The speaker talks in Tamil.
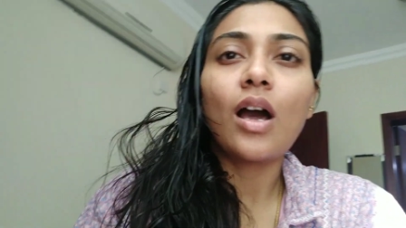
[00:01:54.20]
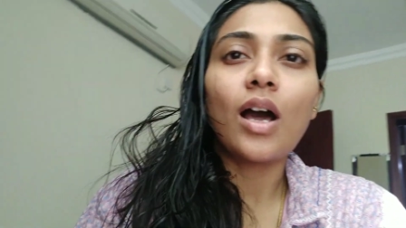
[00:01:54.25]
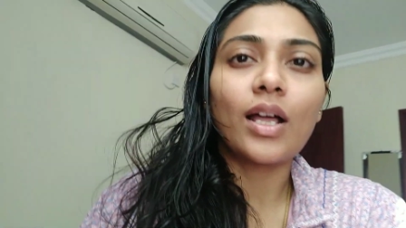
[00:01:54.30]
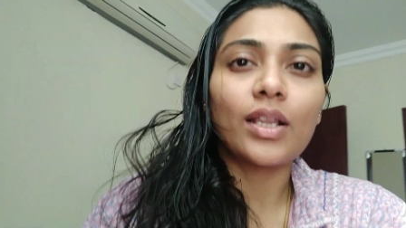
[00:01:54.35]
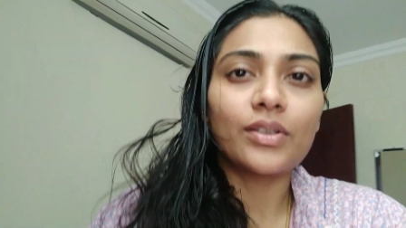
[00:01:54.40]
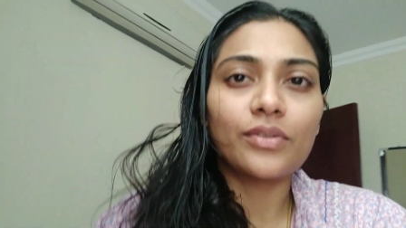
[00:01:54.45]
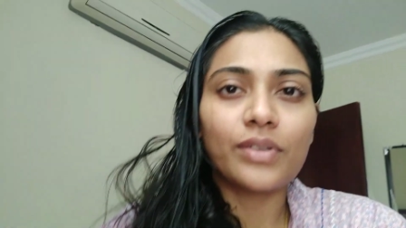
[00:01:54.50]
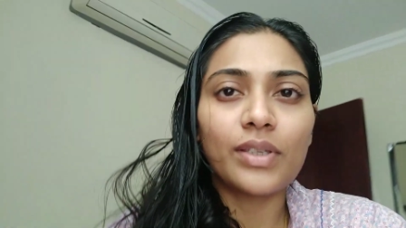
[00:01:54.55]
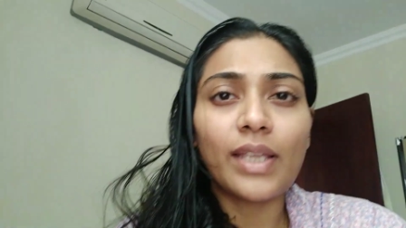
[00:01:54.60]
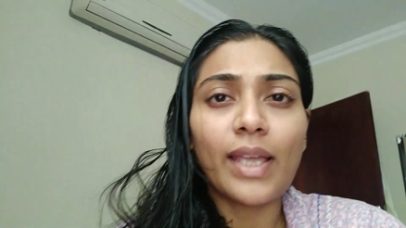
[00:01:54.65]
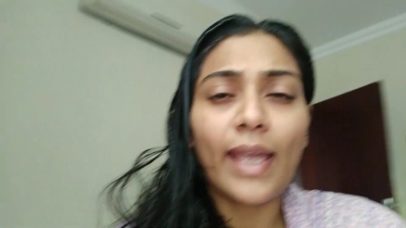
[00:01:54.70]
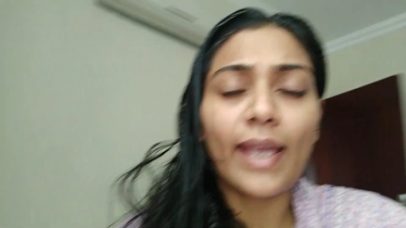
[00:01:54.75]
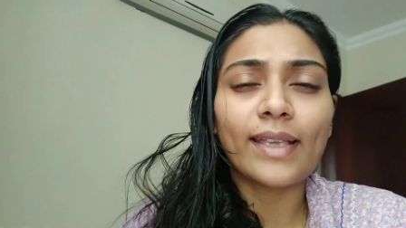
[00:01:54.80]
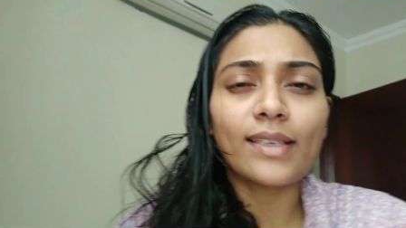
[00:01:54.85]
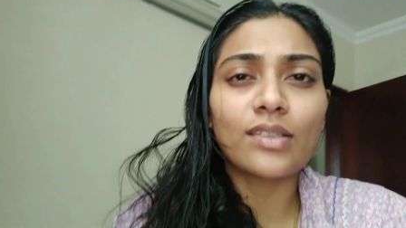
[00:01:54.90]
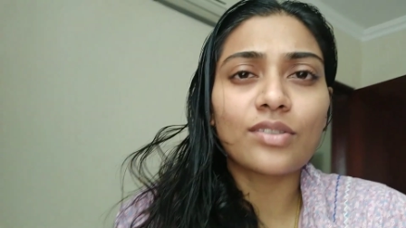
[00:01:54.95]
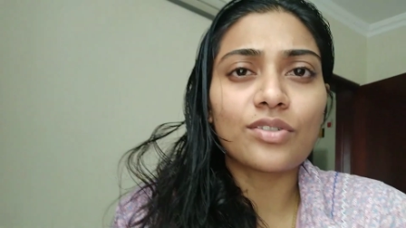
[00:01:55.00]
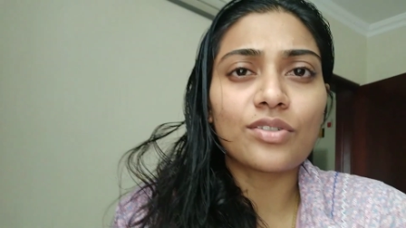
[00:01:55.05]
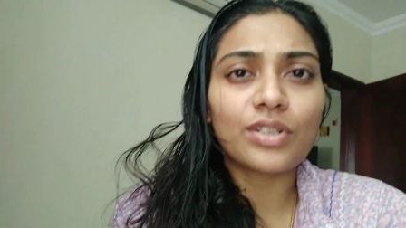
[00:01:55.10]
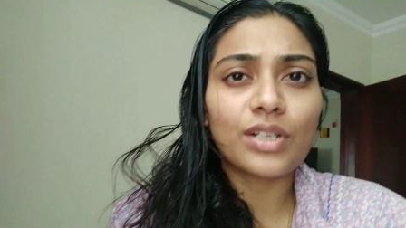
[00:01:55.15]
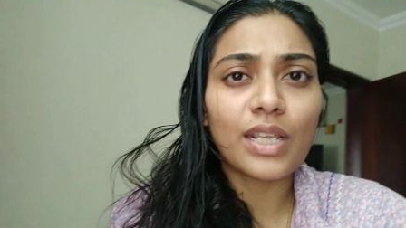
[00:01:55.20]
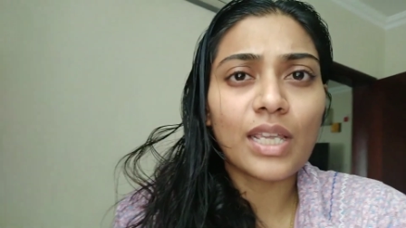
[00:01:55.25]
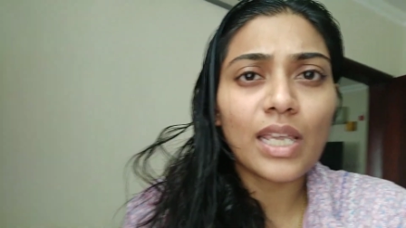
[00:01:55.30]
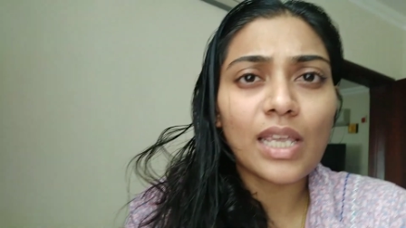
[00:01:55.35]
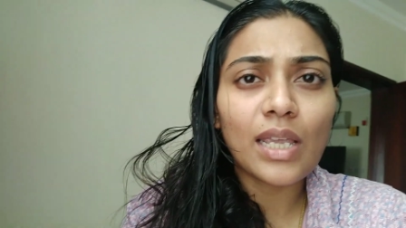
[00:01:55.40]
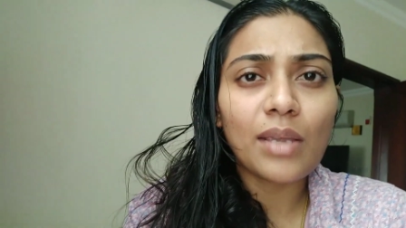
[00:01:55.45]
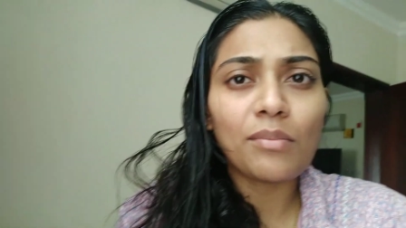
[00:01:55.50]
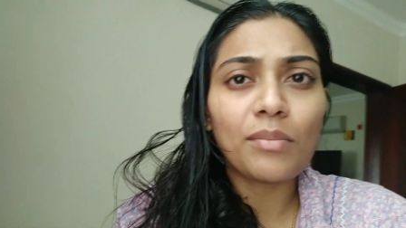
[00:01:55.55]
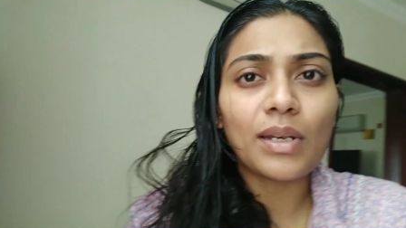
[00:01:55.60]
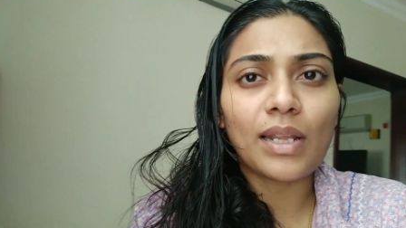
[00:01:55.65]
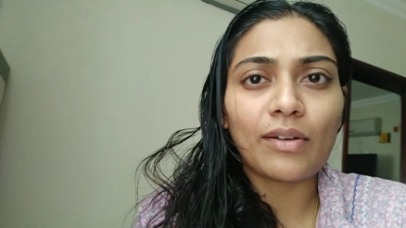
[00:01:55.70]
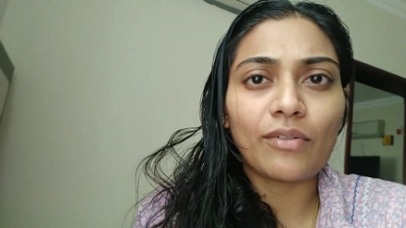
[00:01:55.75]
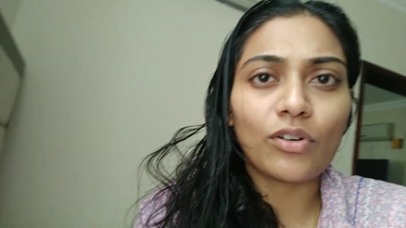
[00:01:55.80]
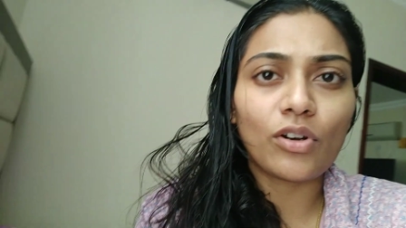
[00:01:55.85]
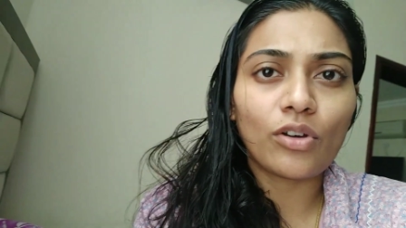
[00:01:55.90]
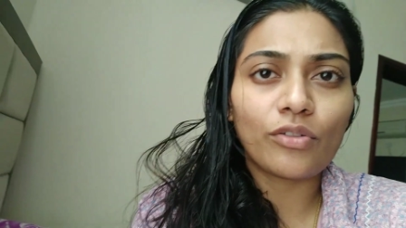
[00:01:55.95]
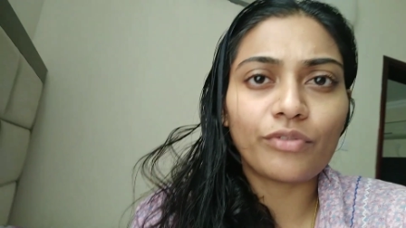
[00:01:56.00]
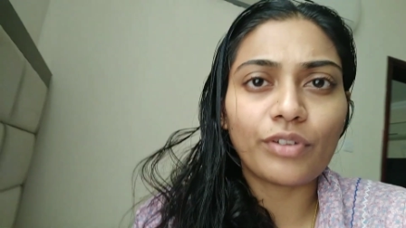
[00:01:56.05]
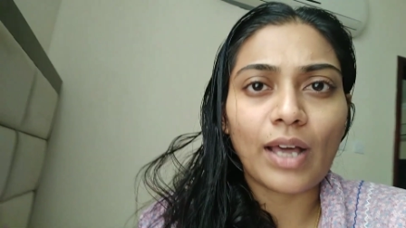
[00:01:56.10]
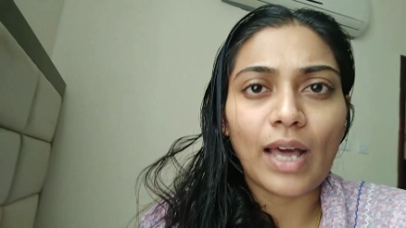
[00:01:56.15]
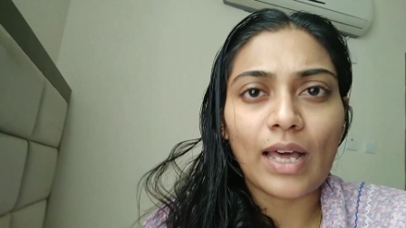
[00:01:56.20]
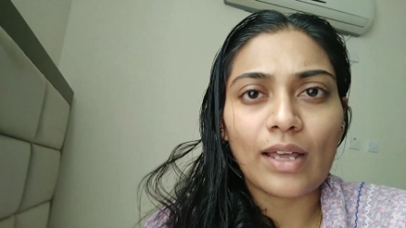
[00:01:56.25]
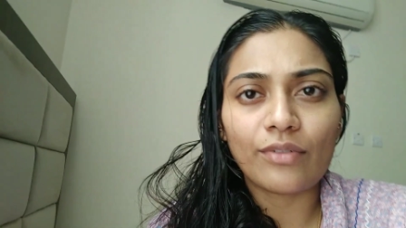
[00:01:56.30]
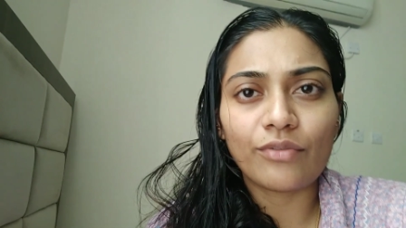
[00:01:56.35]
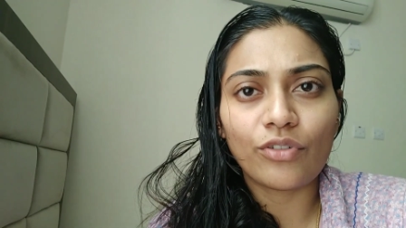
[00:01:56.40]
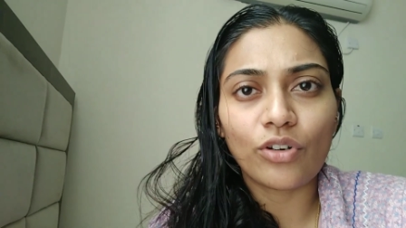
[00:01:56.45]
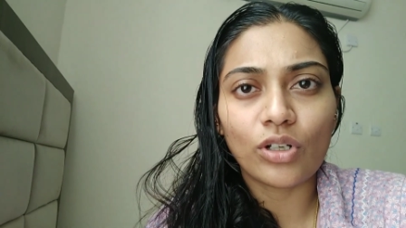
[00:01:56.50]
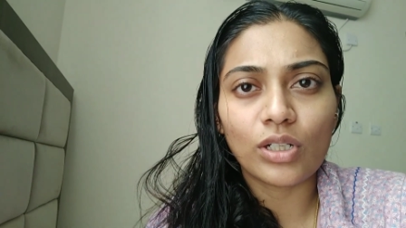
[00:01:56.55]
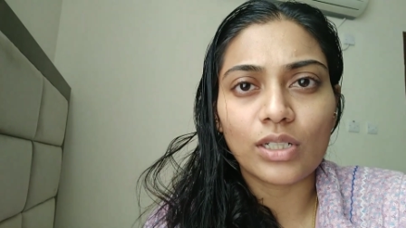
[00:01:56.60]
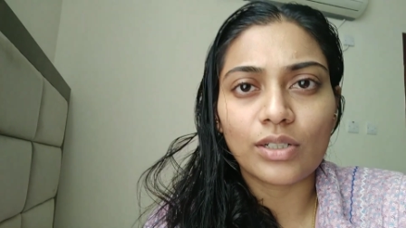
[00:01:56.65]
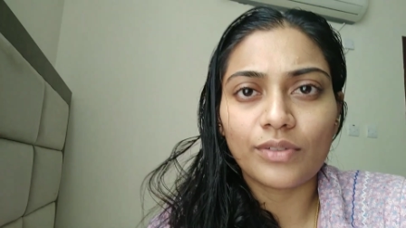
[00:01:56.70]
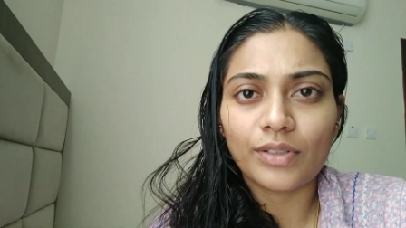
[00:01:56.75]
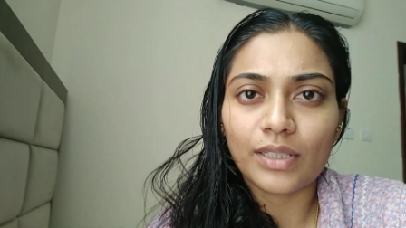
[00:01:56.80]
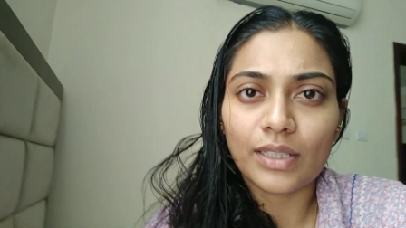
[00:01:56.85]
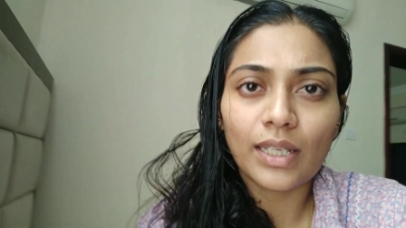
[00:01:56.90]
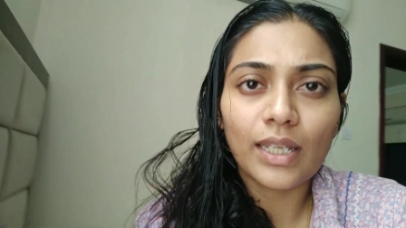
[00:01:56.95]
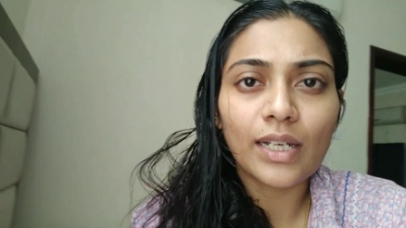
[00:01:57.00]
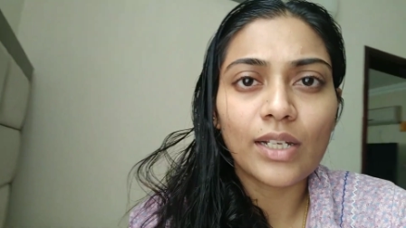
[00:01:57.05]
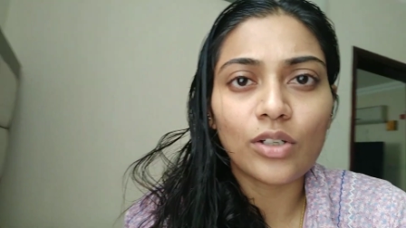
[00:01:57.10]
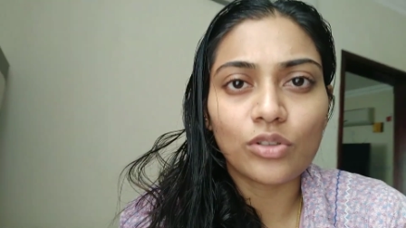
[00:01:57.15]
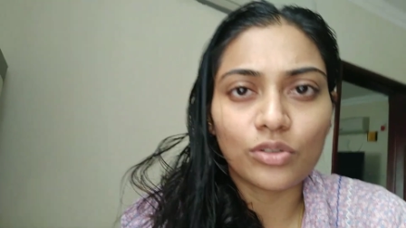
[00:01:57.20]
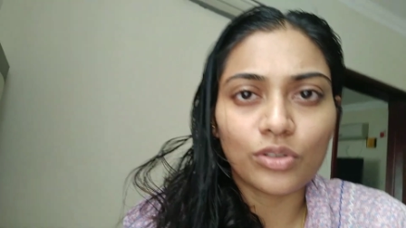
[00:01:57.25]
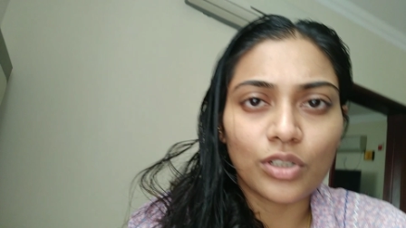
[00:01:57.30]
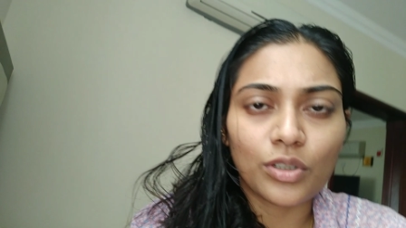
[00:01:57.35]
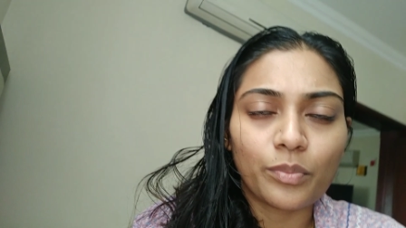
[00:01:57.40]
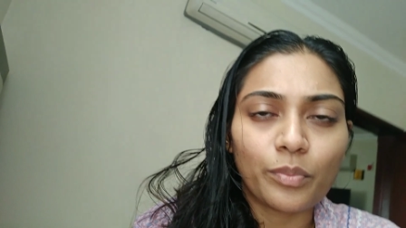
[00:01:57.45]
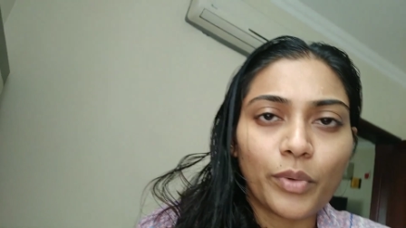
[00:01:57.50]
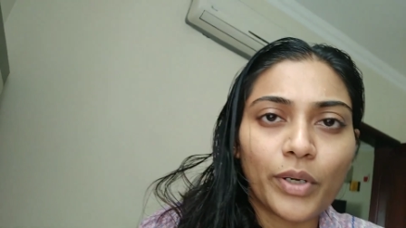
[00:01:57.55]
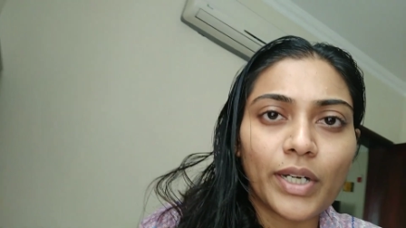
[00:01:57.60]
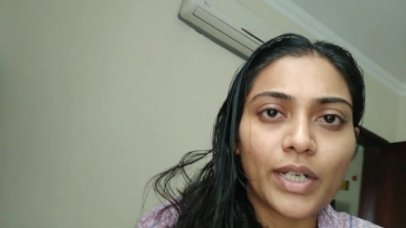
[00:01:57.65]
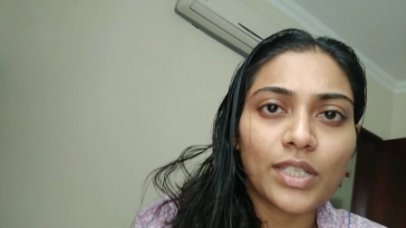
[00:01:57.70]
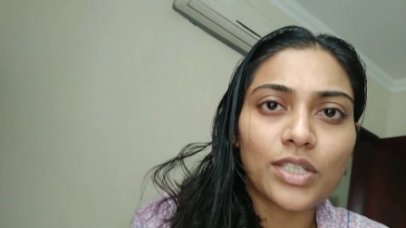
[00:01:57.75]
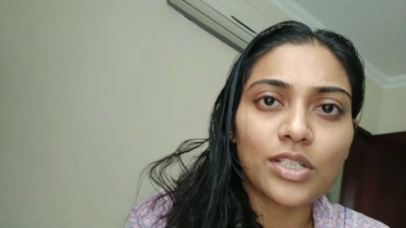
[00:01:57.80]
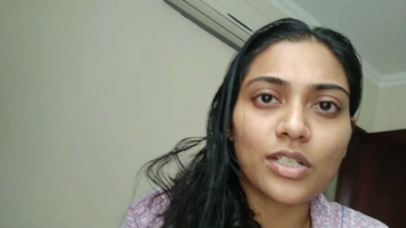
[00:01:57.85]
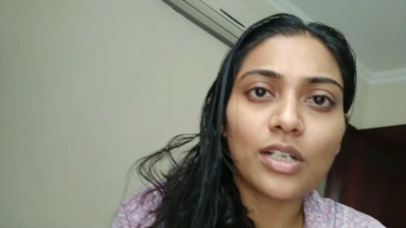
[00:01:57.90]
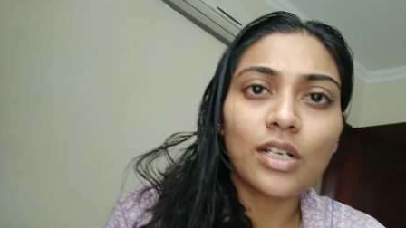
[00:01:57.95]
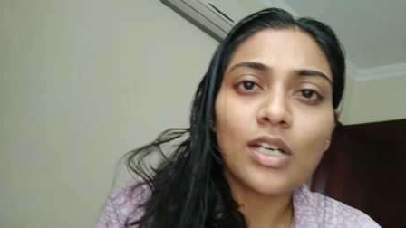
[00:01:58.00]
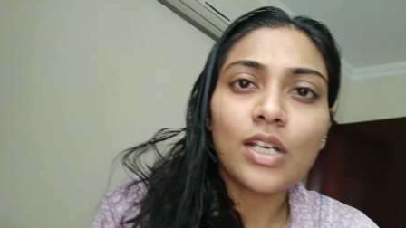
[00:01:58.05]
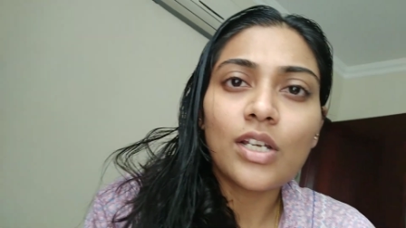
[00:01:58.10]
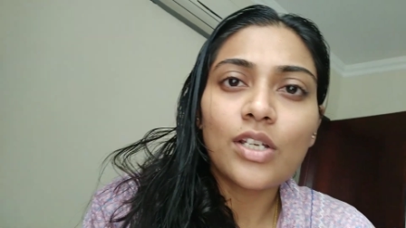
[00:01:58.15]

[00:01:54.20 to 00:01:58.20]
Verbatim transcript: அது வந்து எக்ஸ்ட்ரீம் லெவல் ஆஃப் ஹேர் ஃபால்க்கு வந்து எனக்கு கொண்டு போயிடுச்சு